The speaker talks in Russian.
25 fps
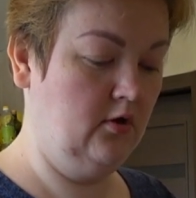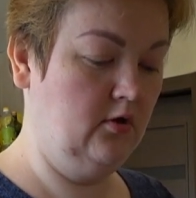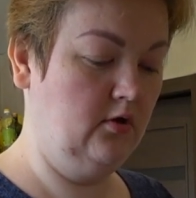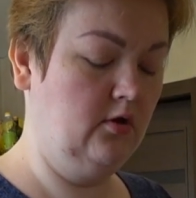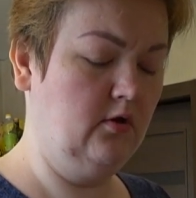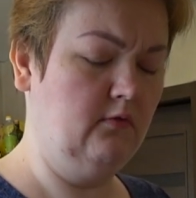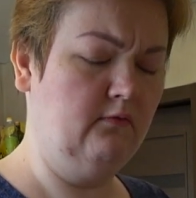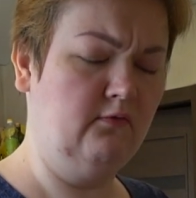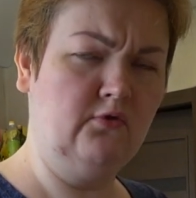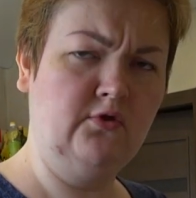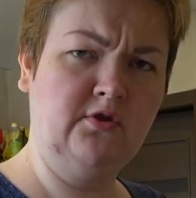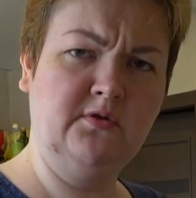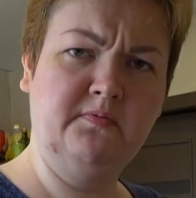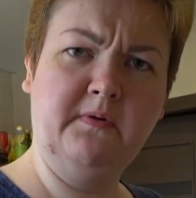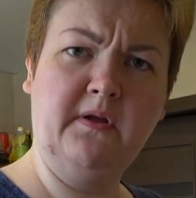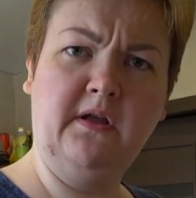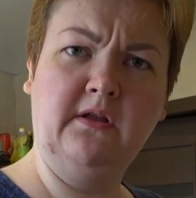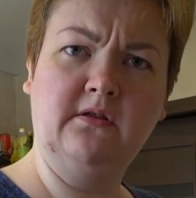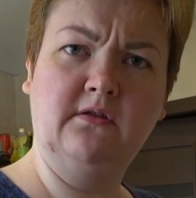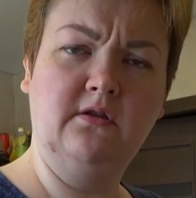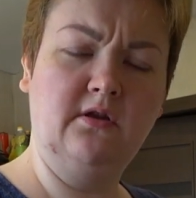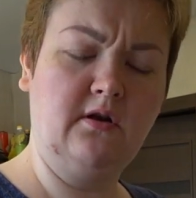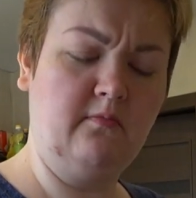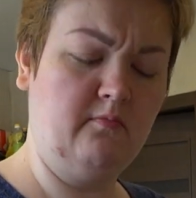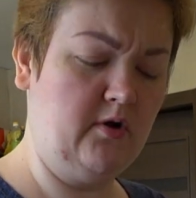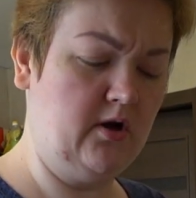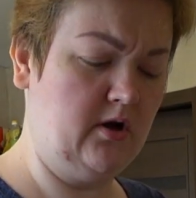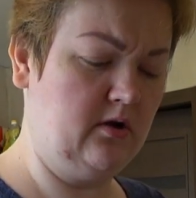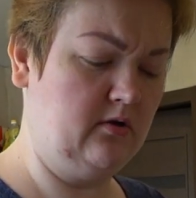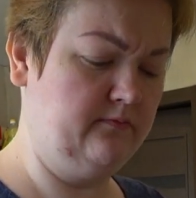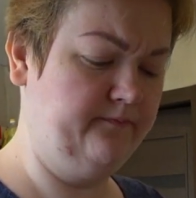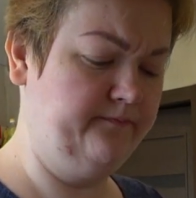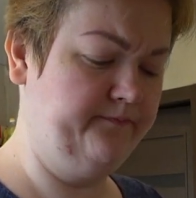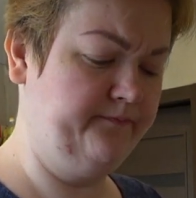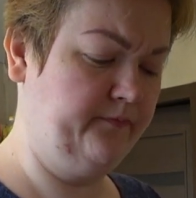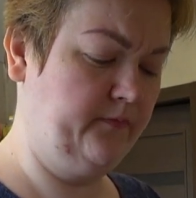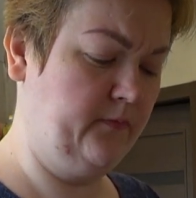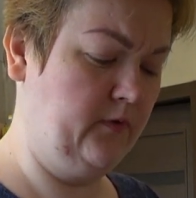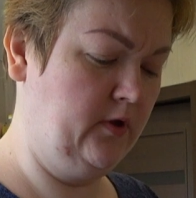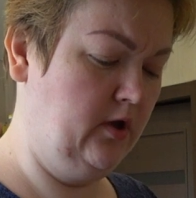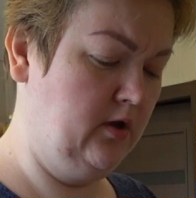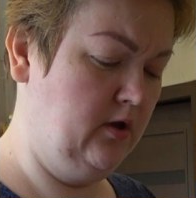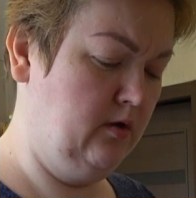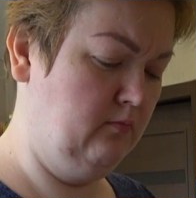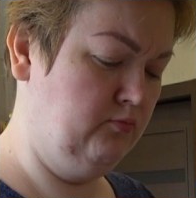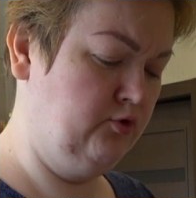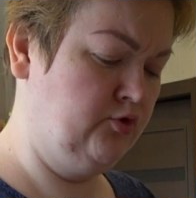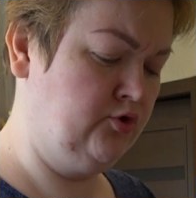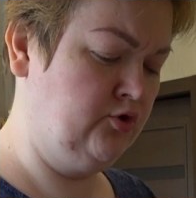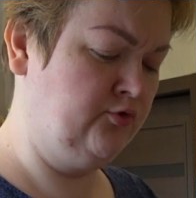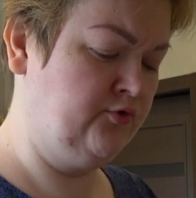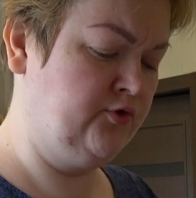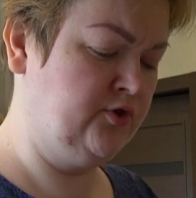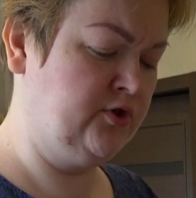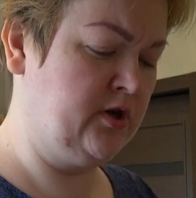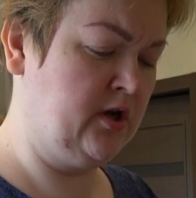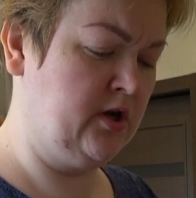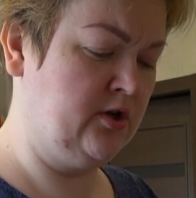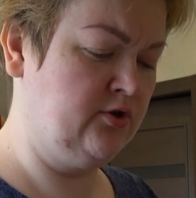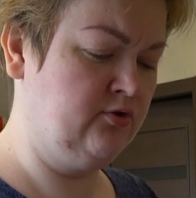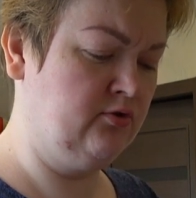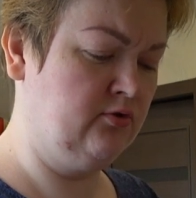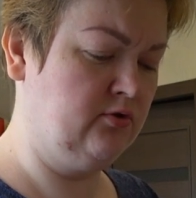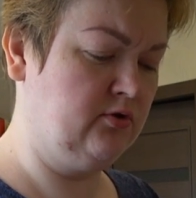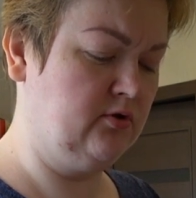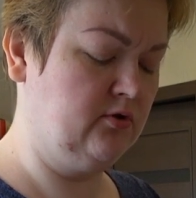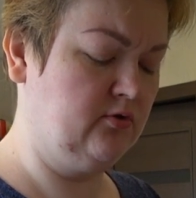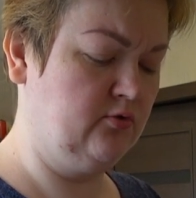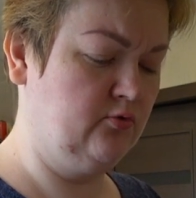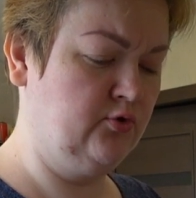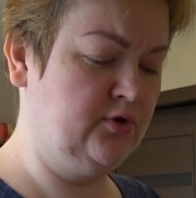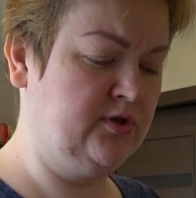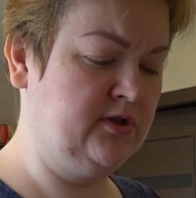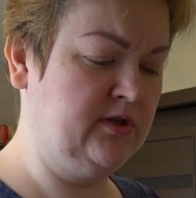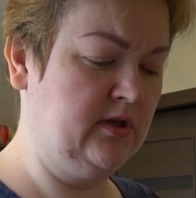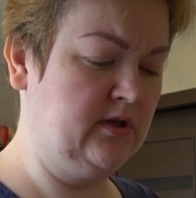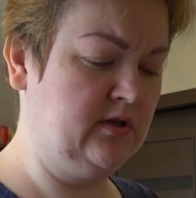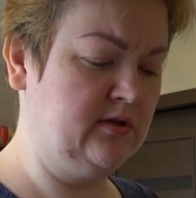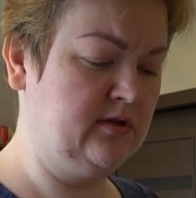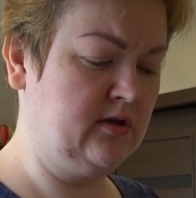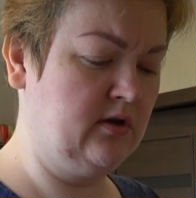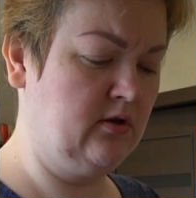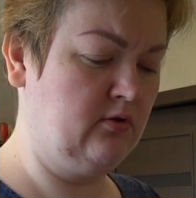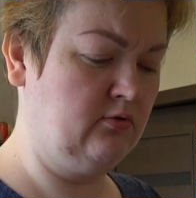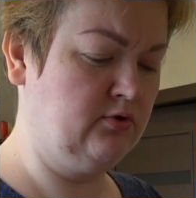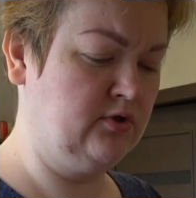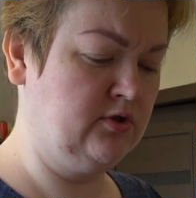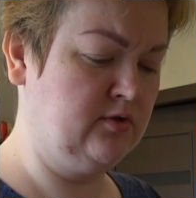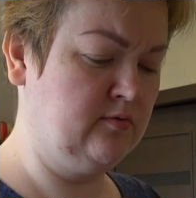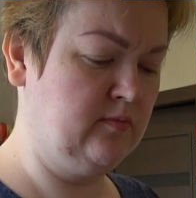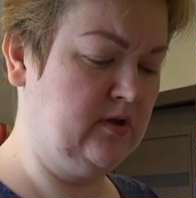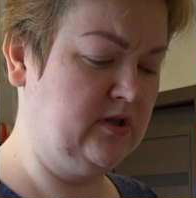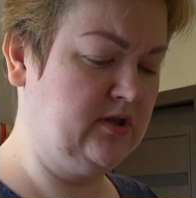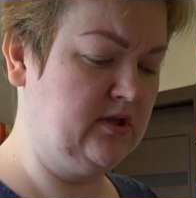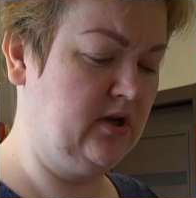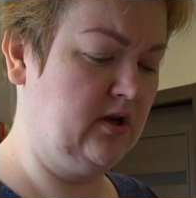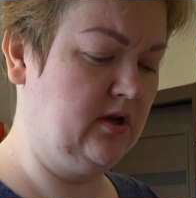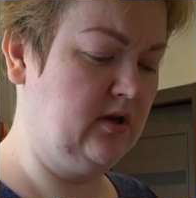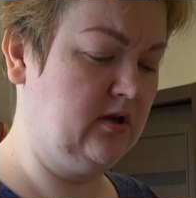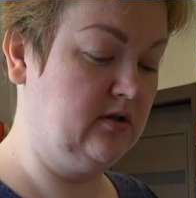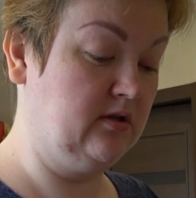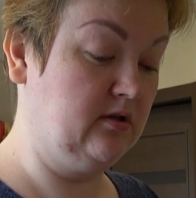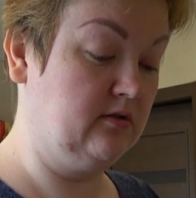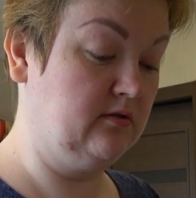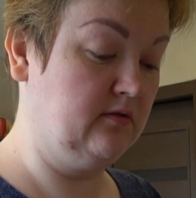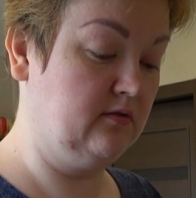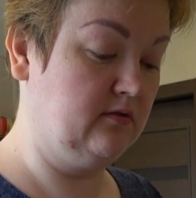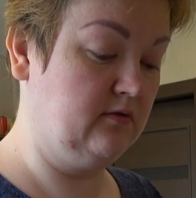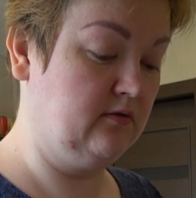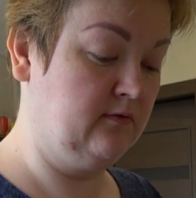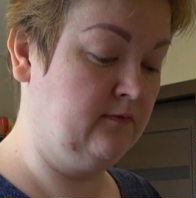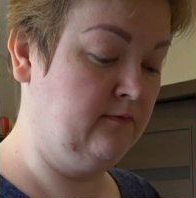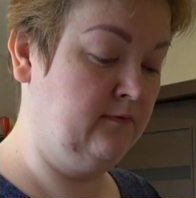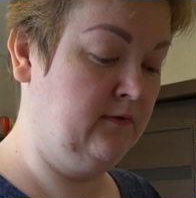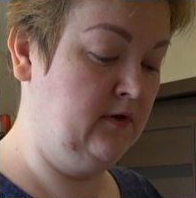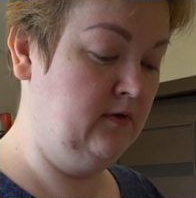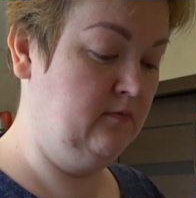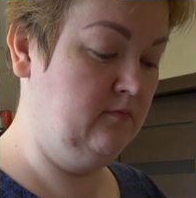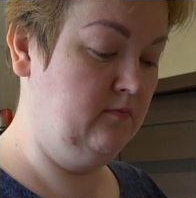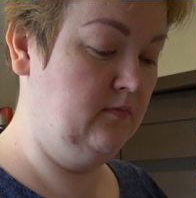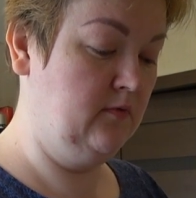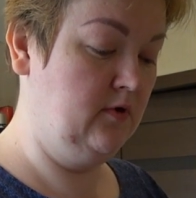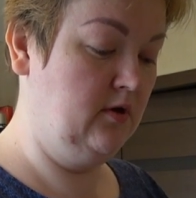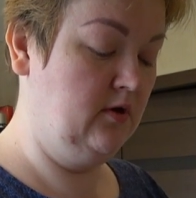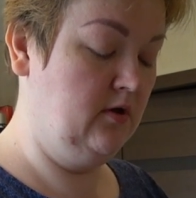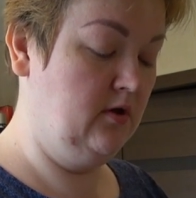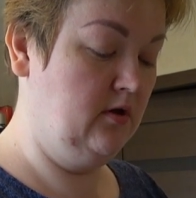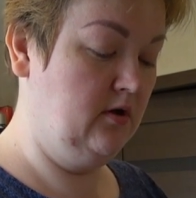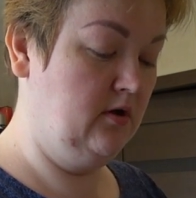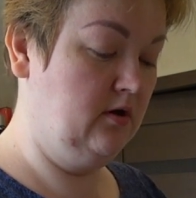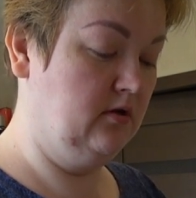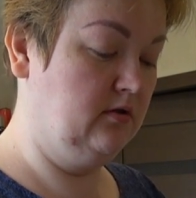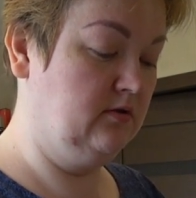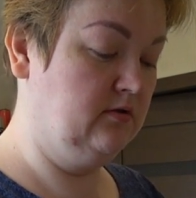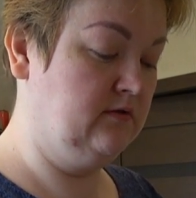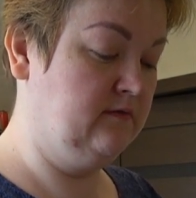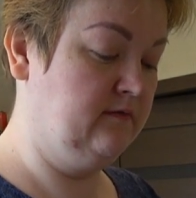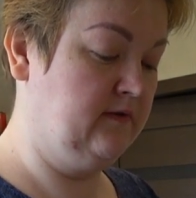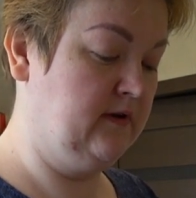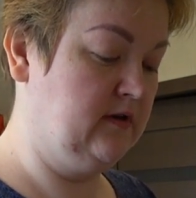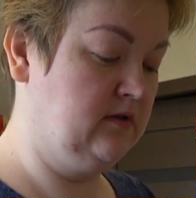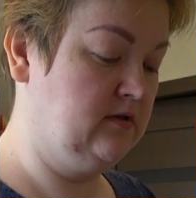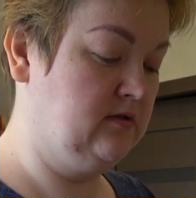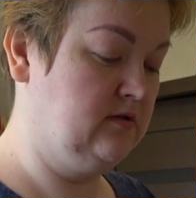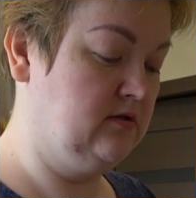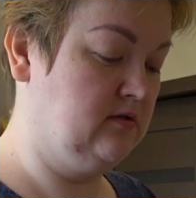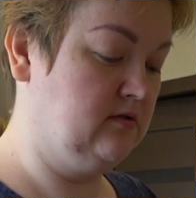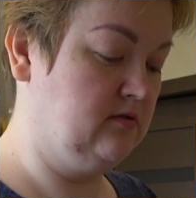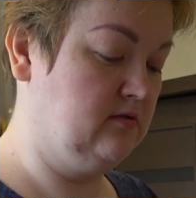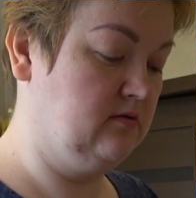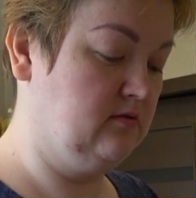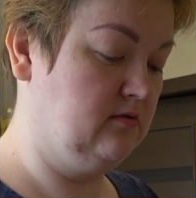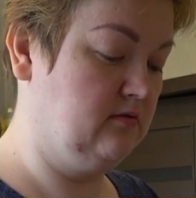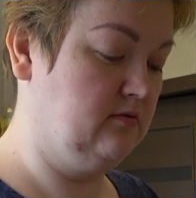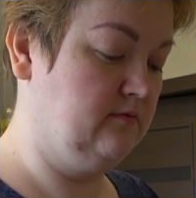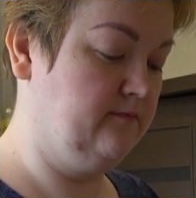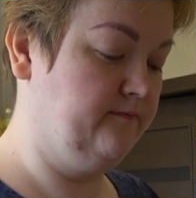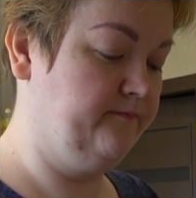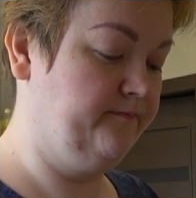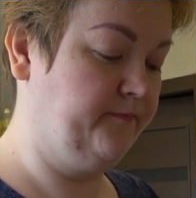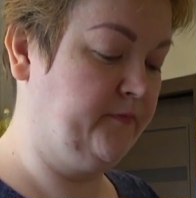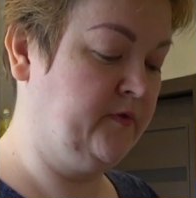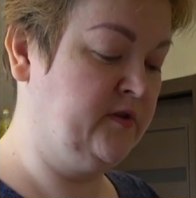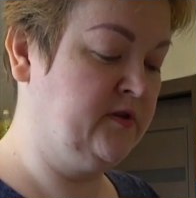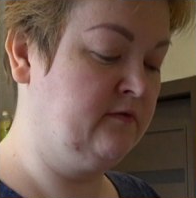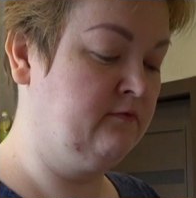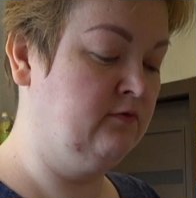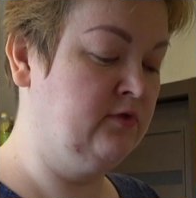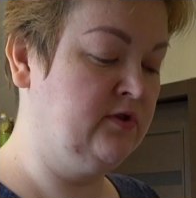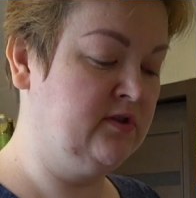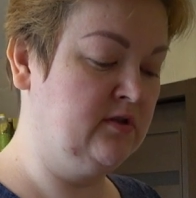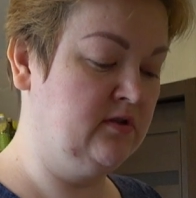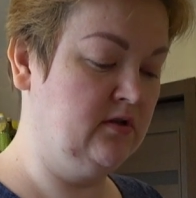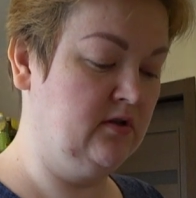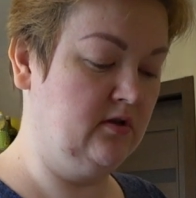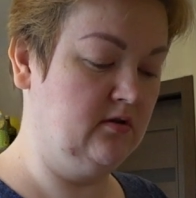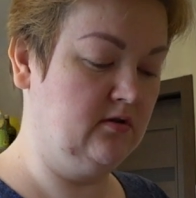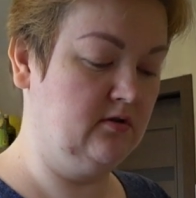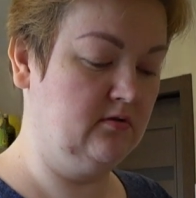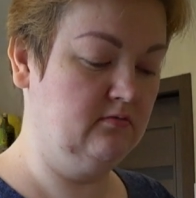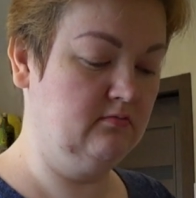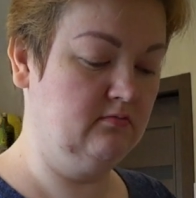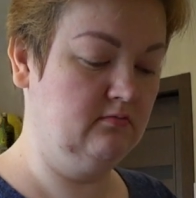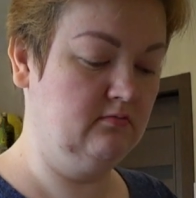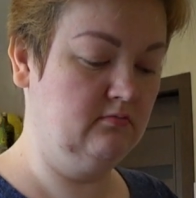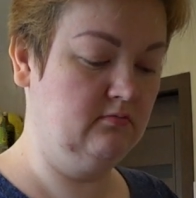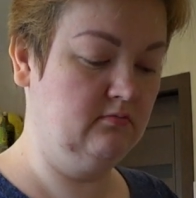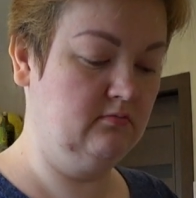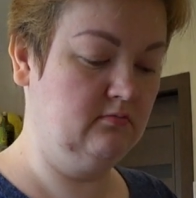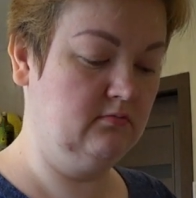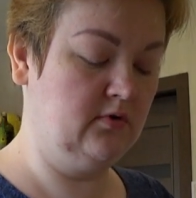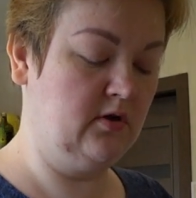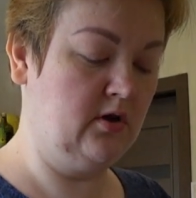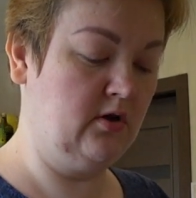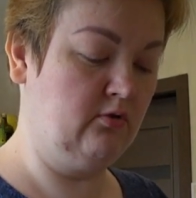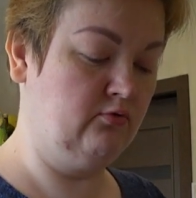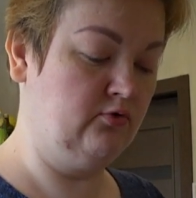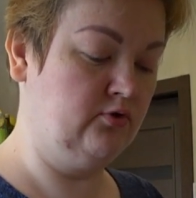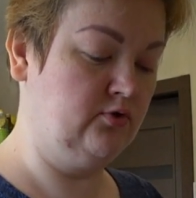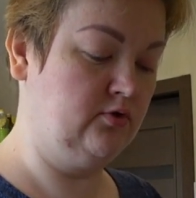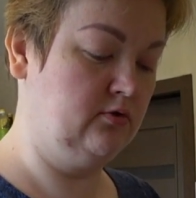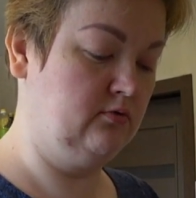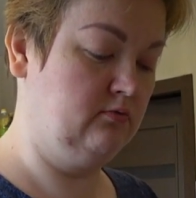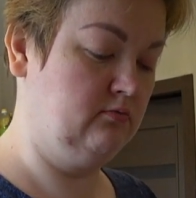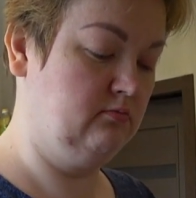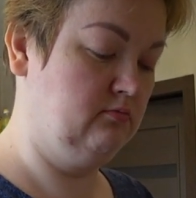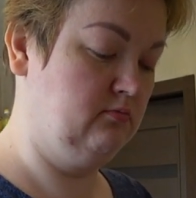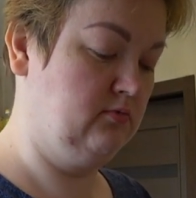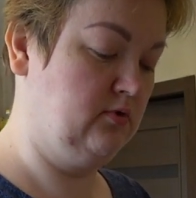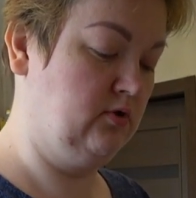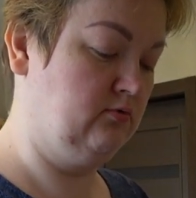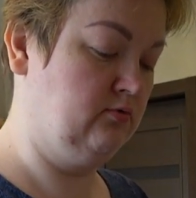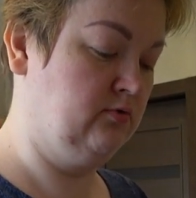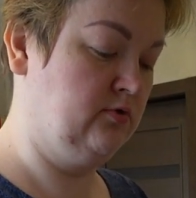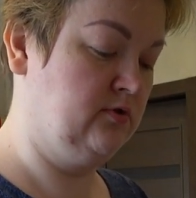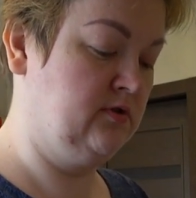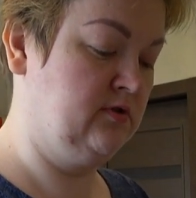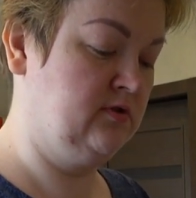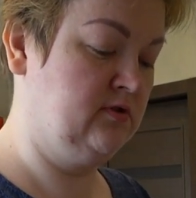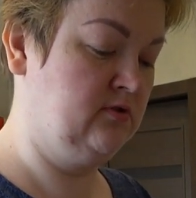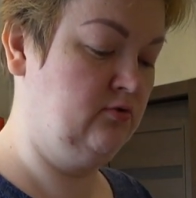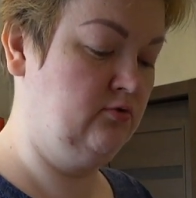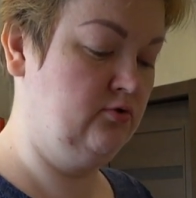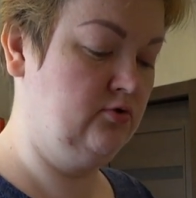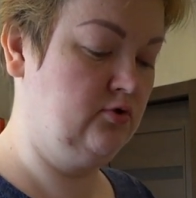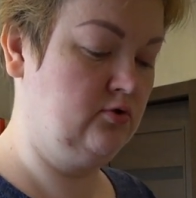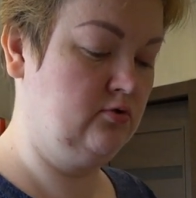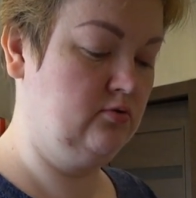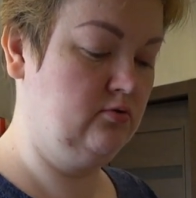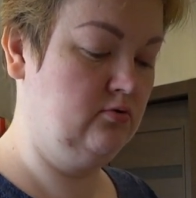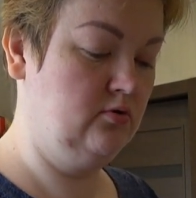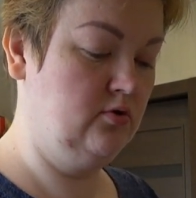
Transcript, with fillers: Не, вроде спала нормально. Ну что, вчера еще -то уселись, короче, смотрели этот э, фильм. Называется этот э, «Сквозь снег». Хороший такой сезончик.